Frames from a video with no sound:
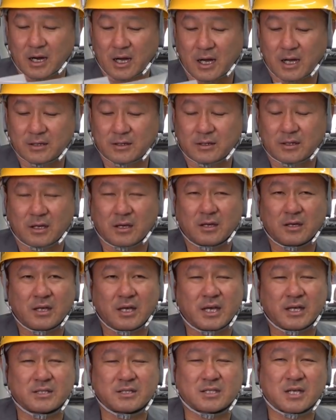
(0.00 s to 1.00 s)
らってい
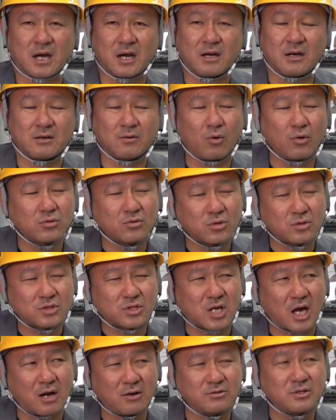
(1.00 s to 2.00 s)
やちゃ本当
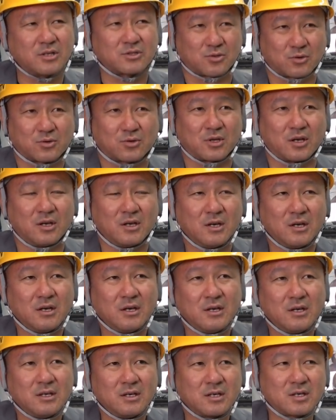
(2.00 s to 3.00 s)
ちゃうでしょって
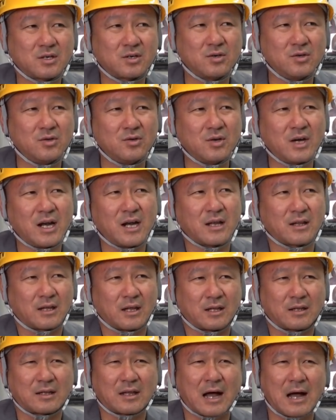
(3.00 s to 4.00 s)
引き抜かれ
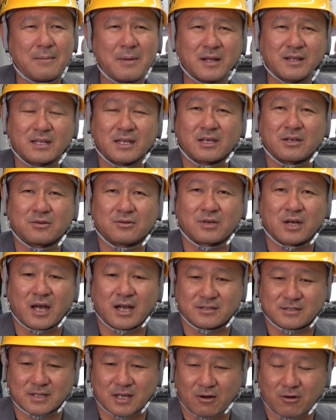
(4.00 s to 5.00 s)
て黙って生き抜く
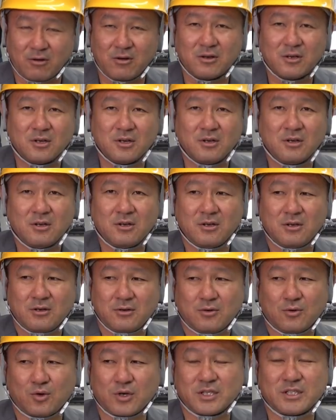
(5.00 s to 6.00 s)
やつだよ
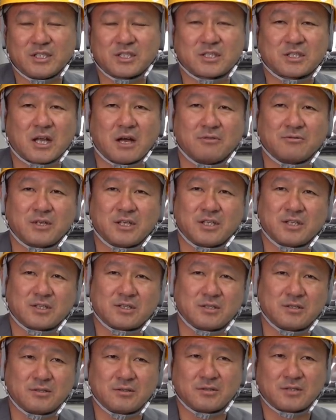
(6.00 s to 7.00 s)
俺に下請け
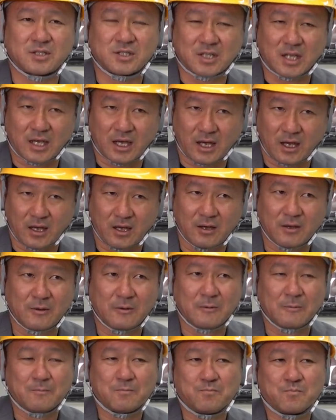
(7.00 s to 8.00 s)
で来て
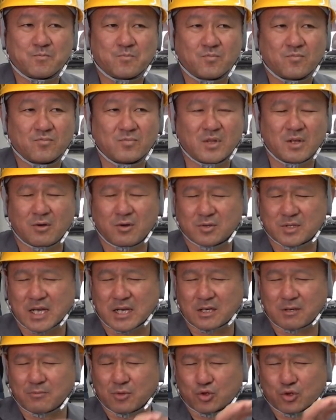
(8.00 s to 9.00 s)
で
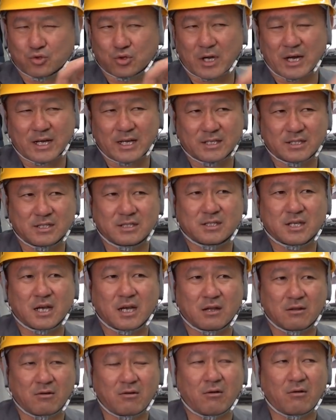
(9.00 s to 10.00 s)
さっきもちょっと話した
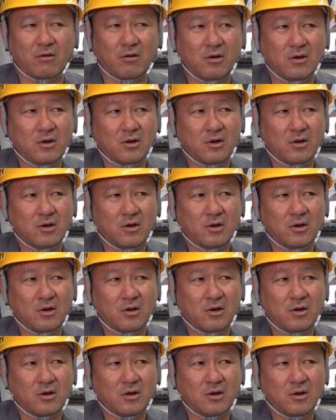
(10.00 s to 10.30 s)
けど